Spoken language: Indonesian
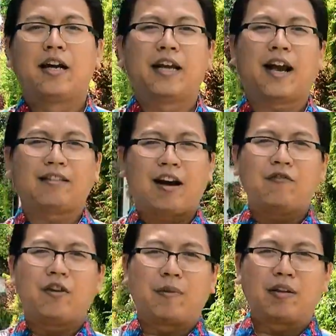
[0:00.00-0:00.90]
Dikatakan
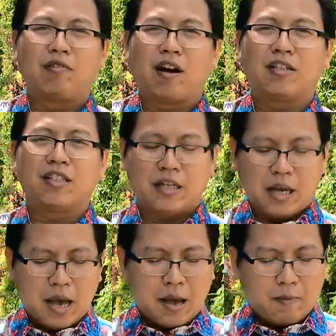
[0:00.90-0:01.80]
firman Tuhan di sini,
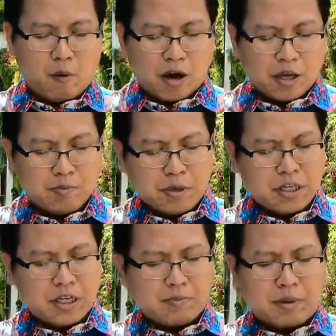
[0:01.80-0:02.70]
bahwa iblis
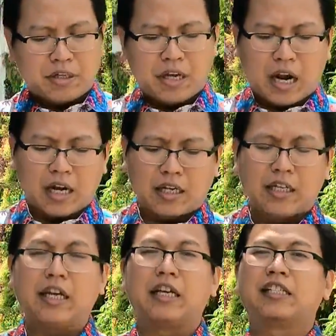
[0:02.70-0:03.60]
ini berjalan
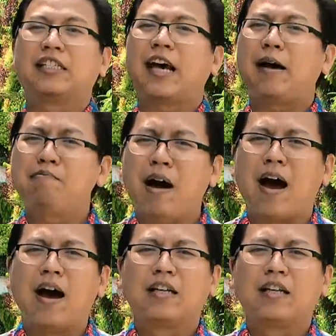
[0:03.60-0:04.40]
keliling sama